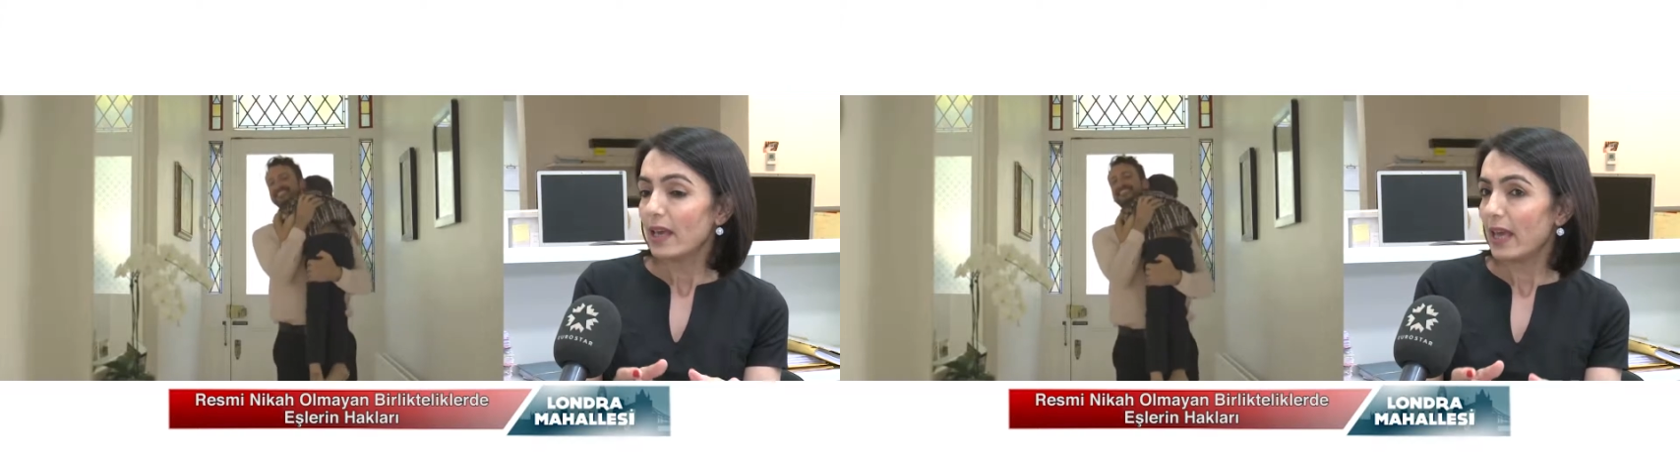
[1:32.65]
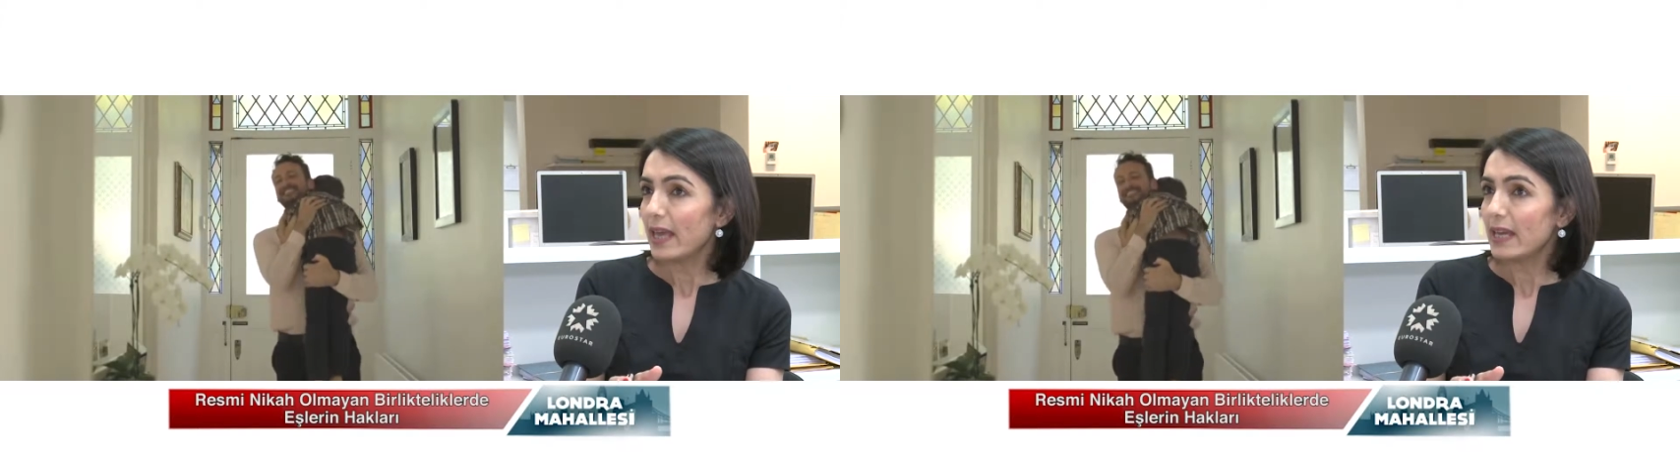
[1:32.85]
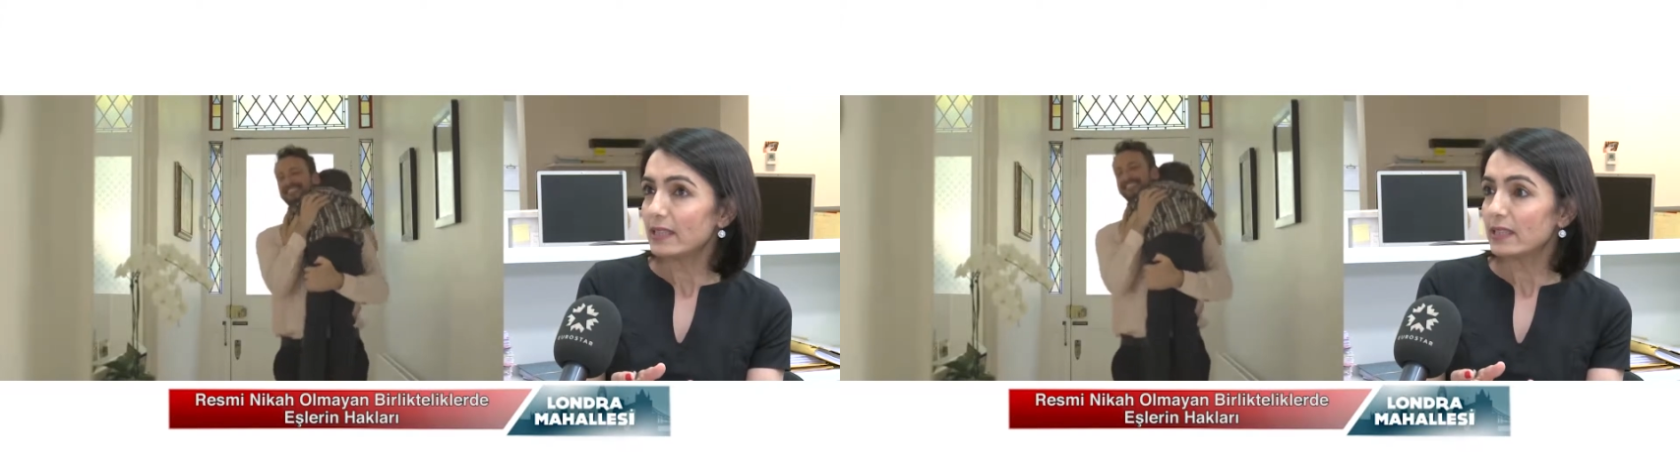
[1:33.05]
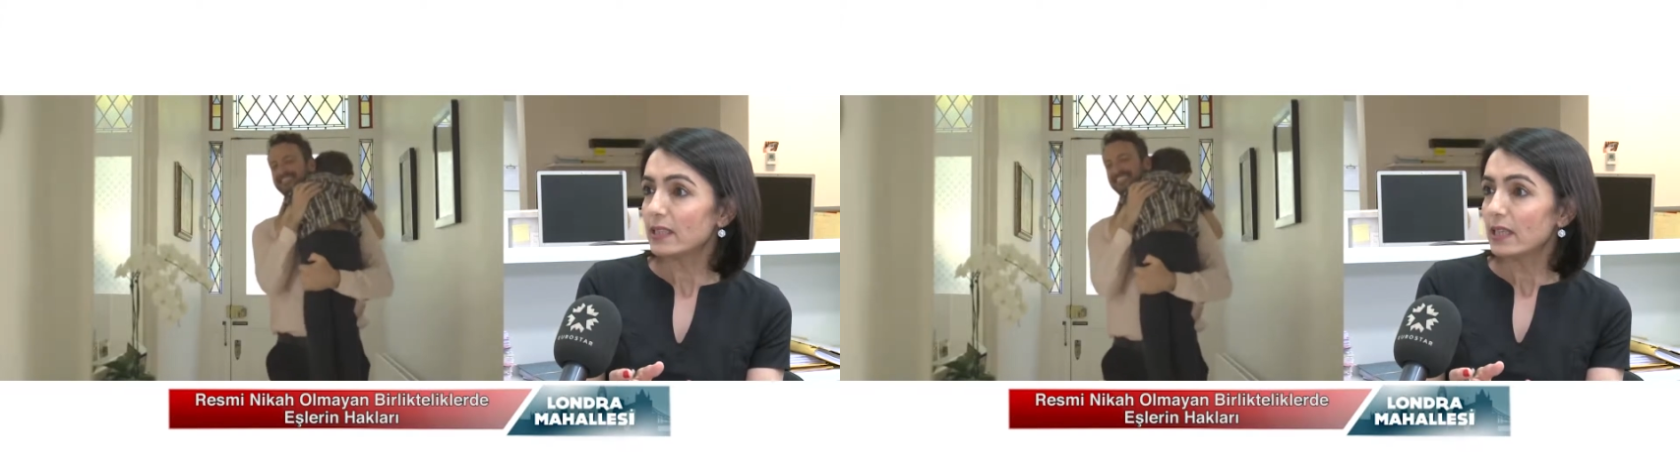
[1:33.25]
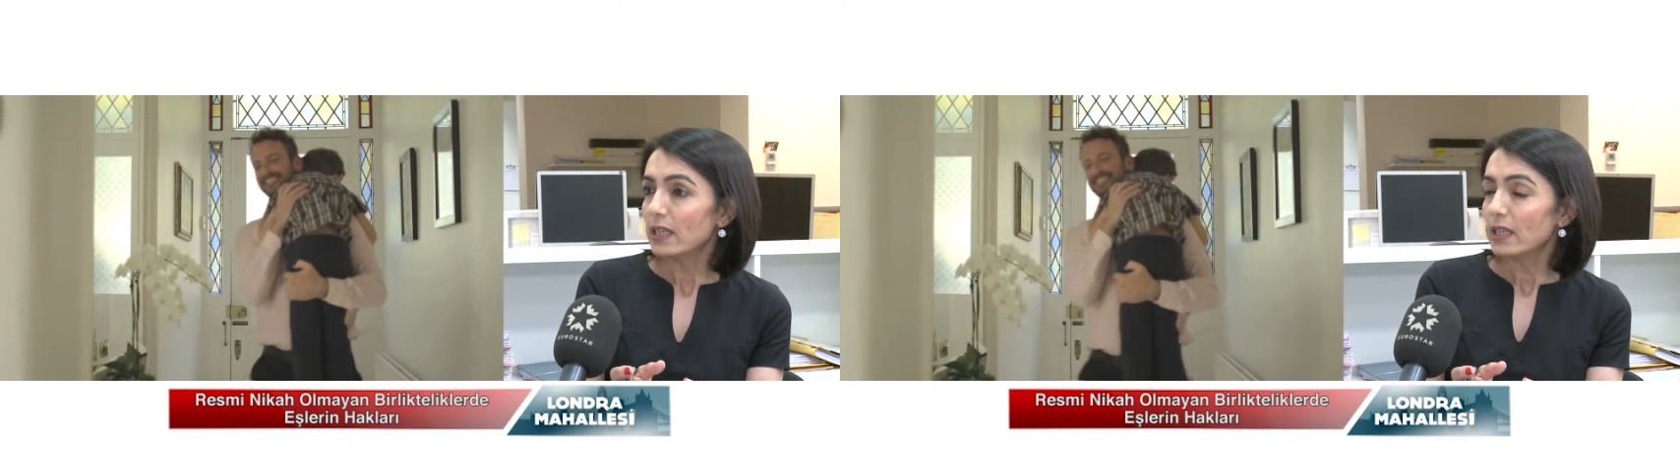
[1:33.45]
eğer
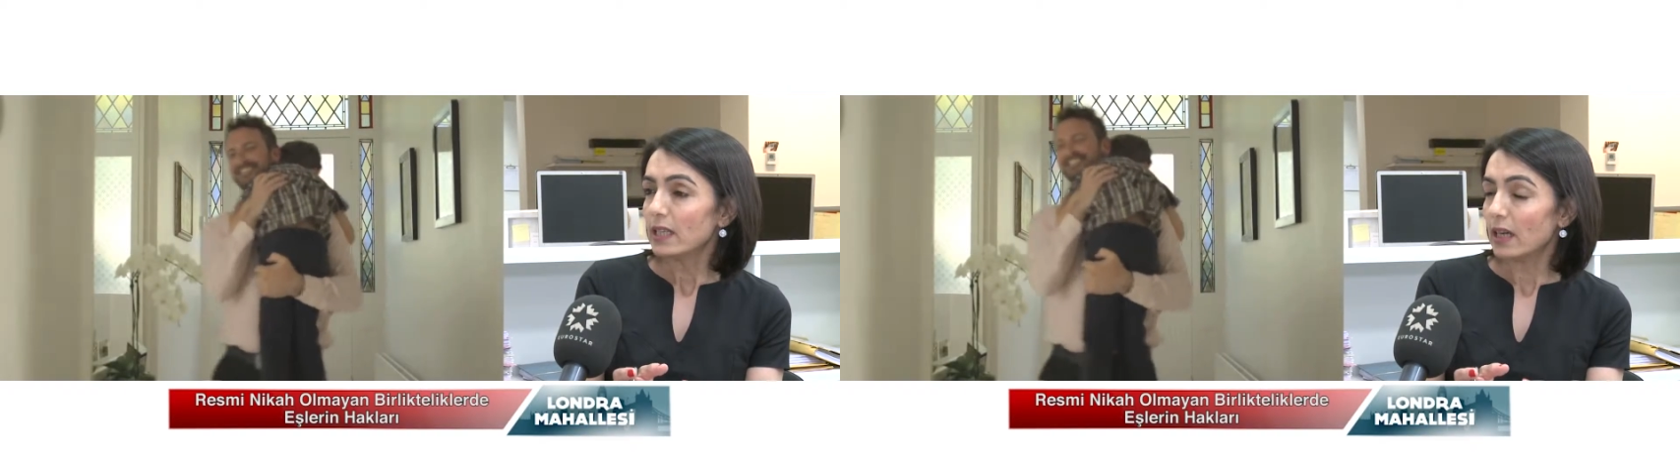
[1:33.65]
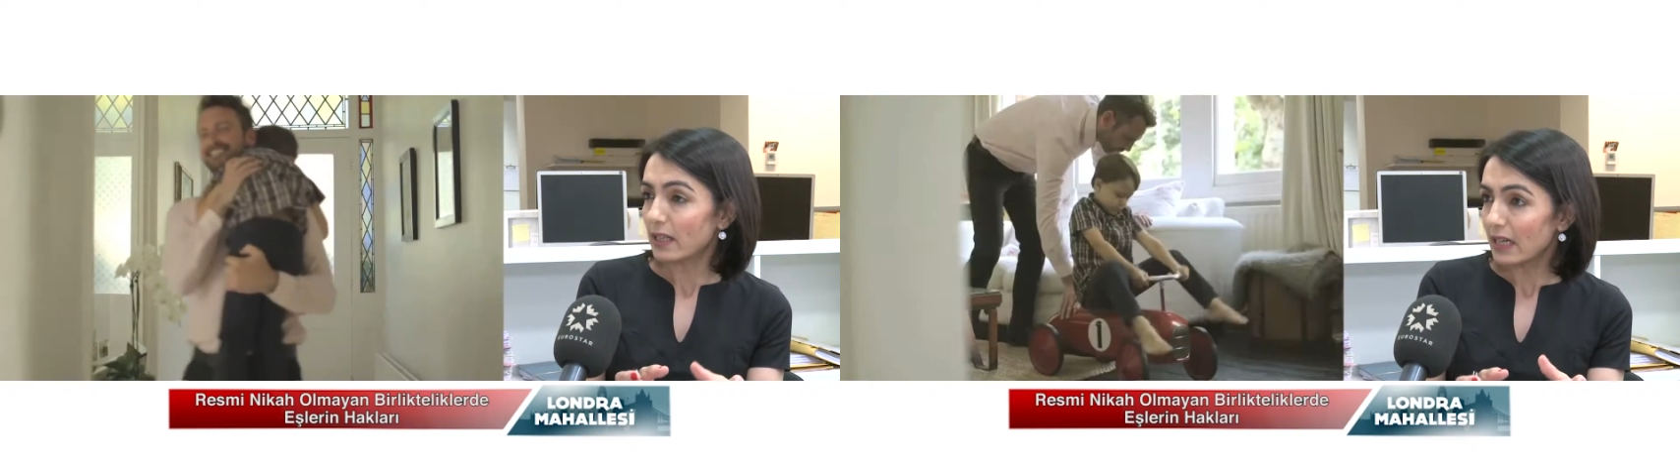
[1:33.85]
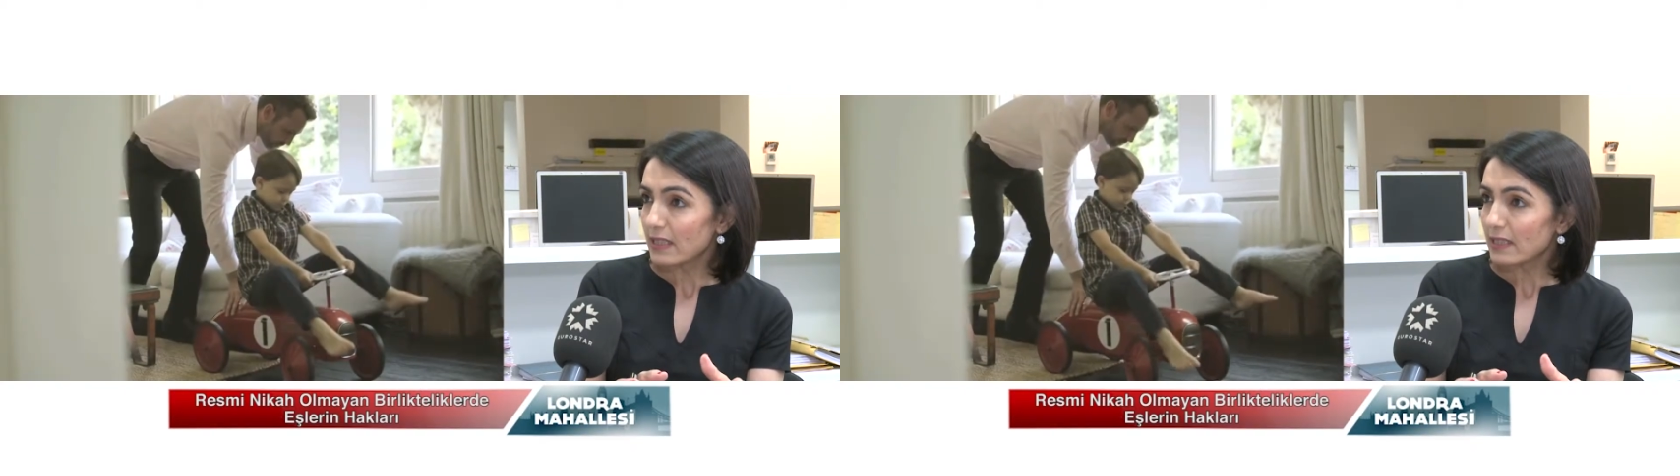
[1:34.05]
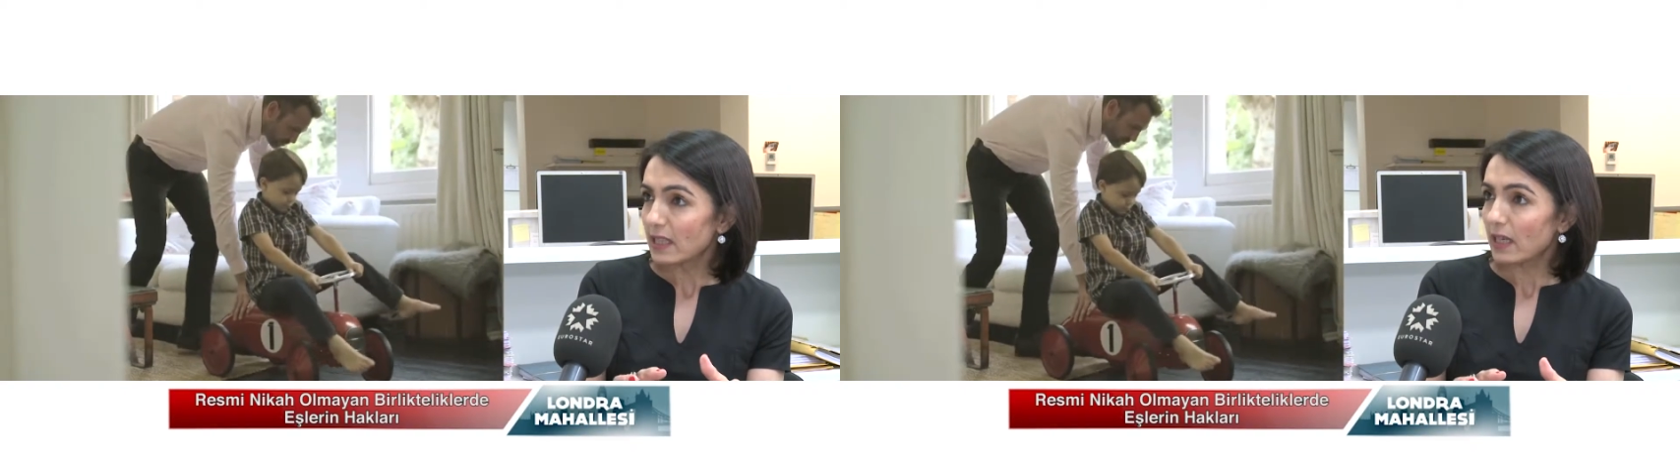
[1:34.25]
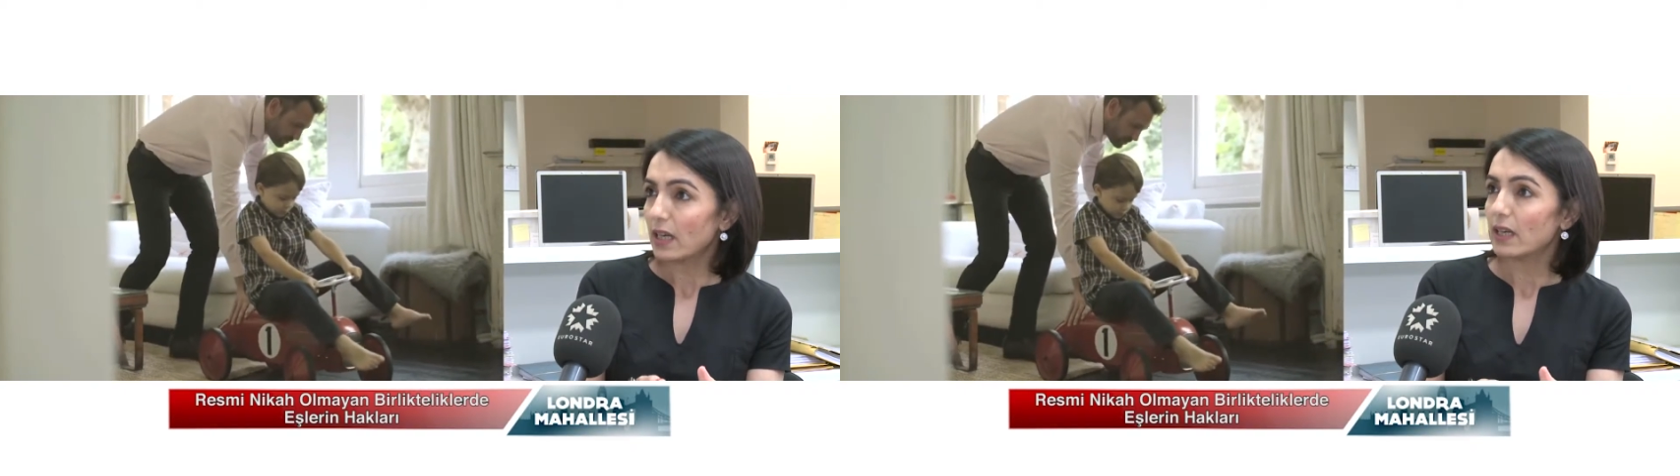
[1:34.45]

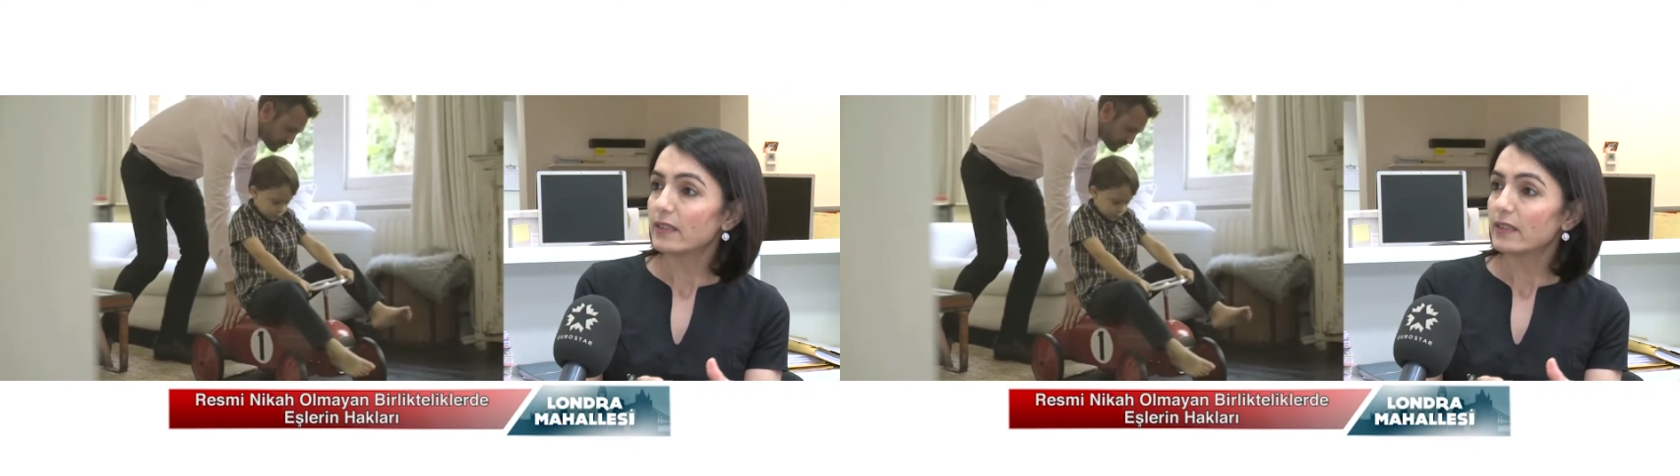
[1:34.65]
aranızda